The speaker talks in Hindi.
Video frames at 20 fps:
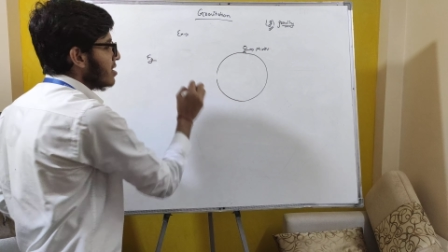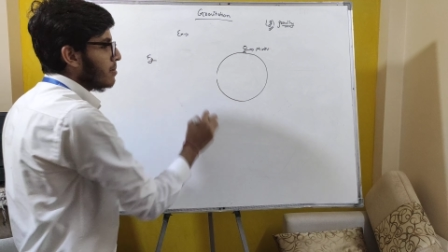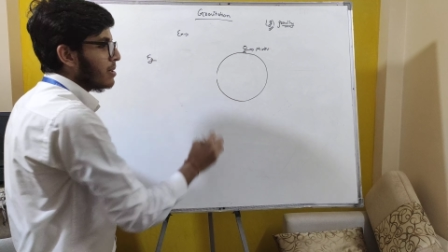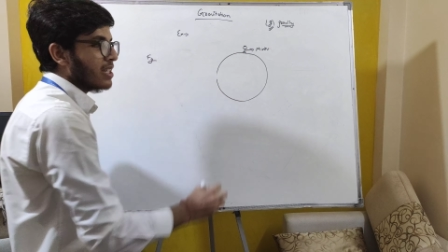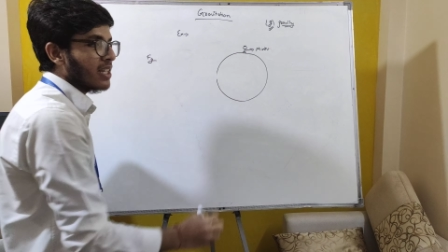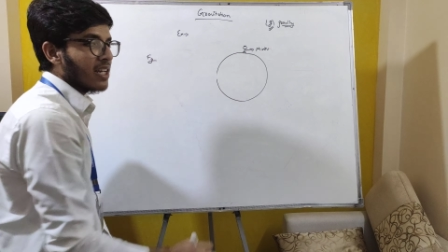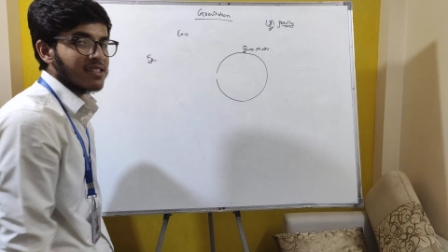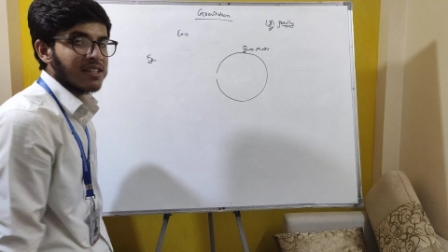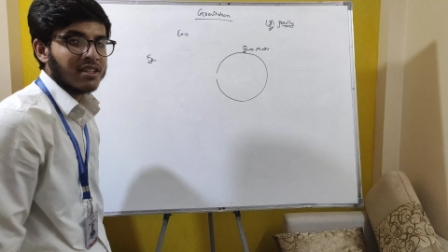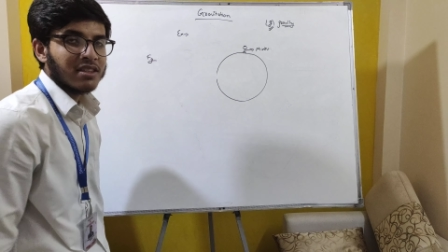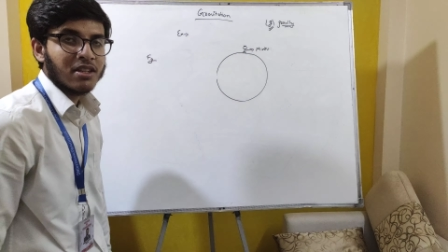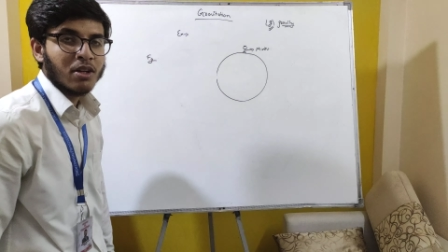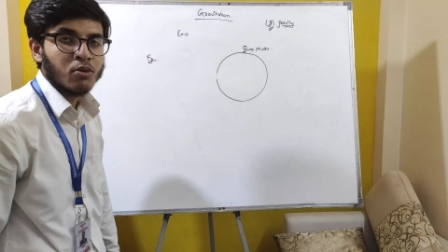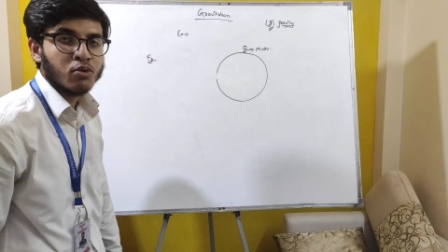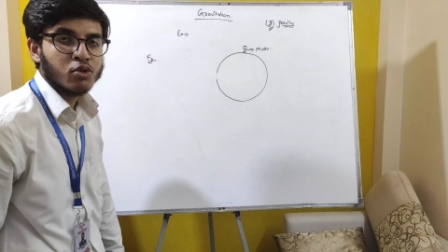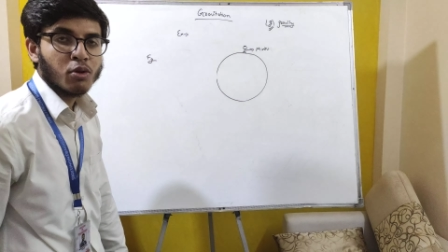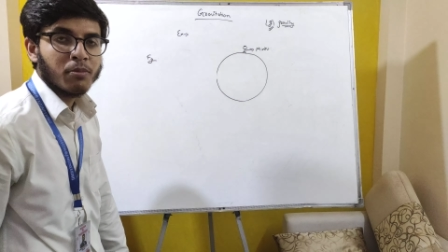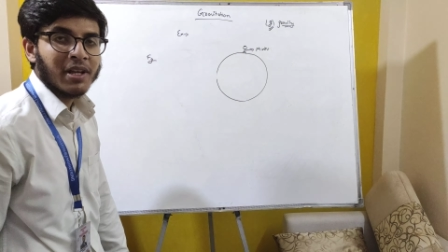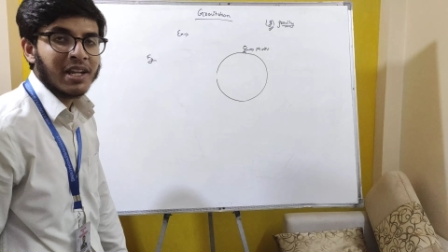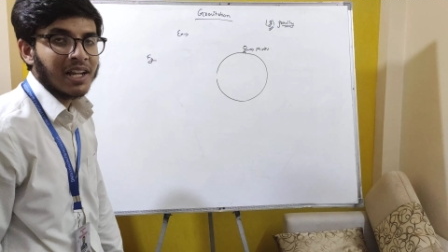से बता सकता
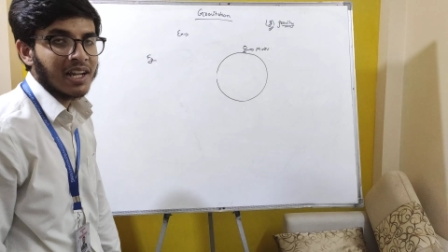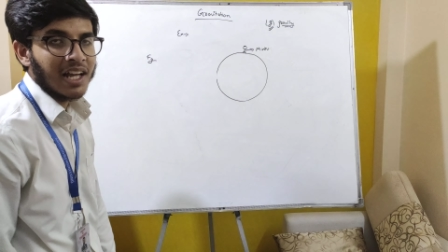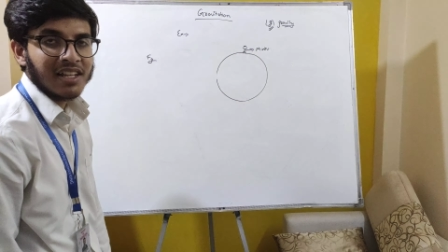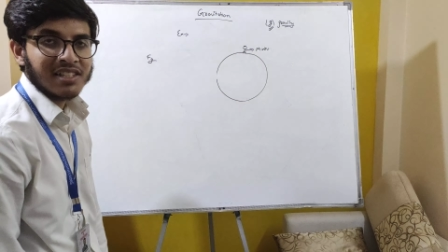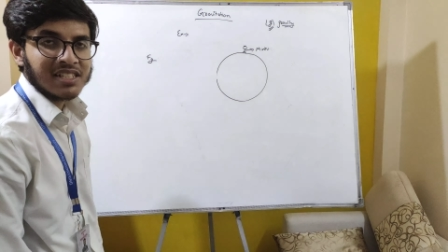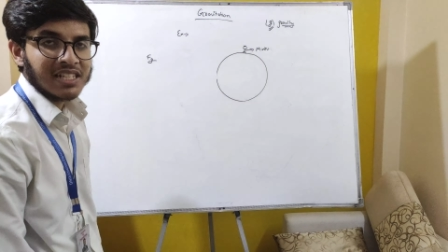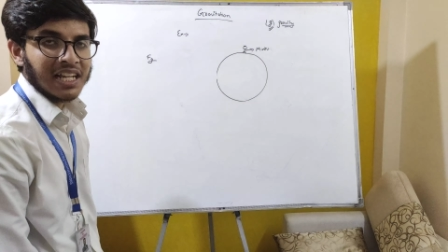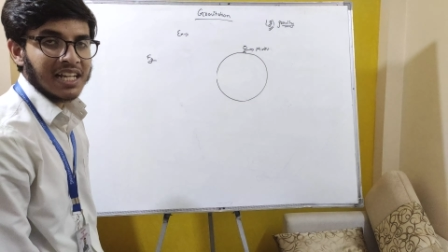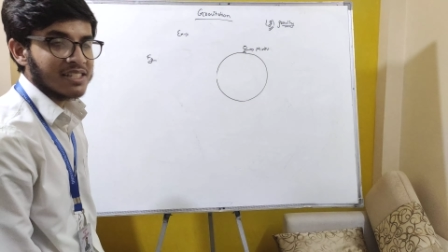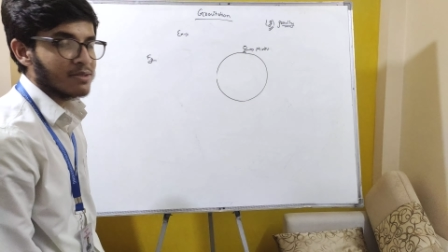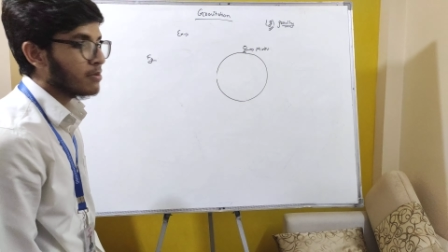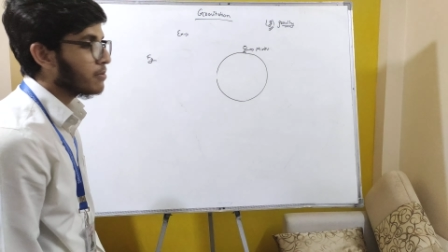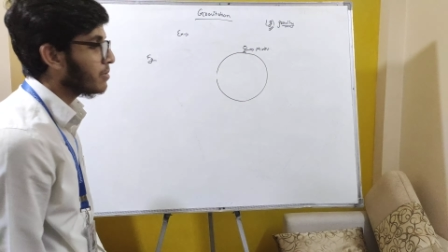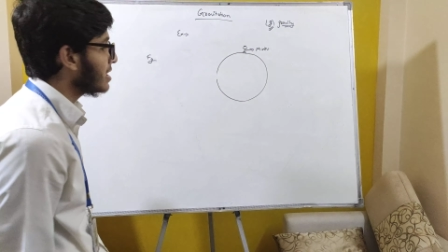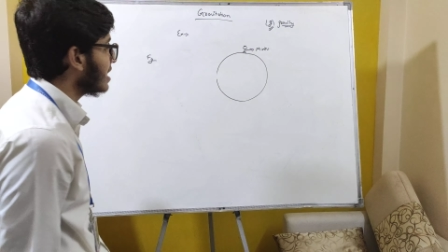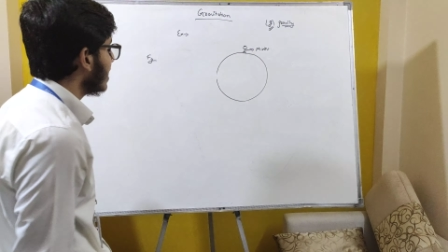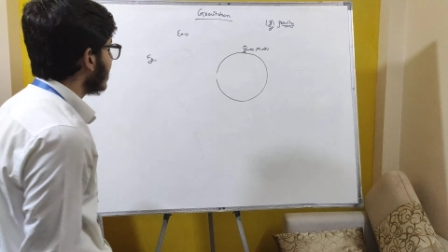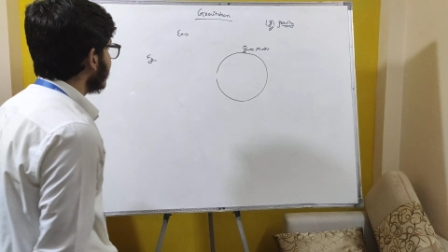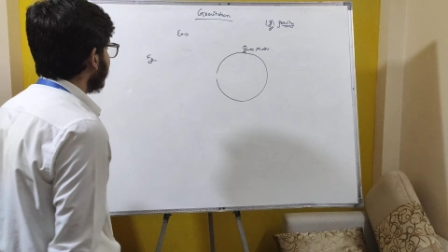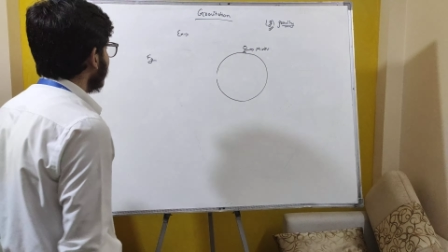हूं जो मैंने लास्ट क्लास में
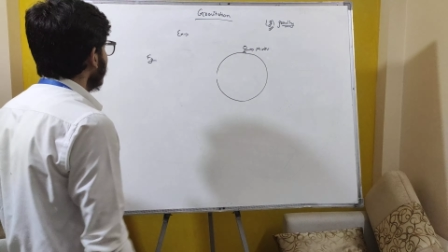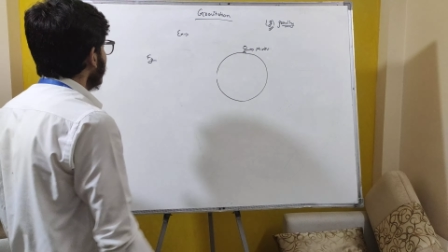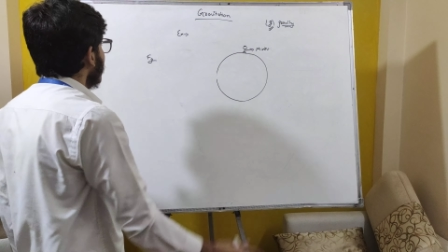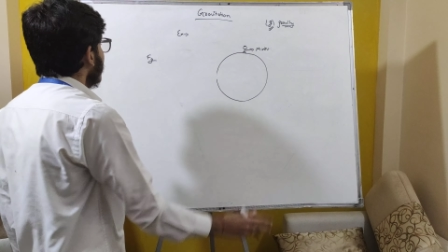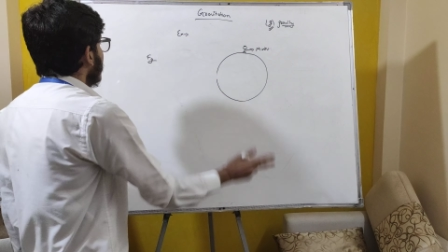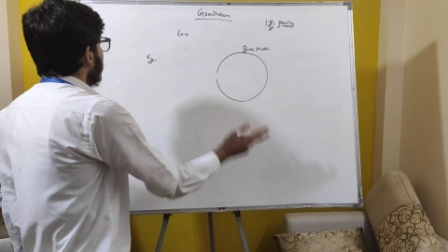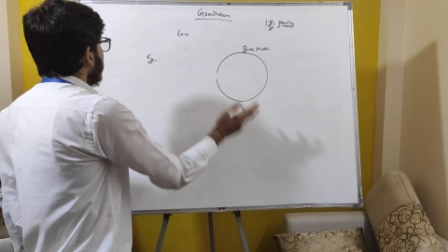बताया था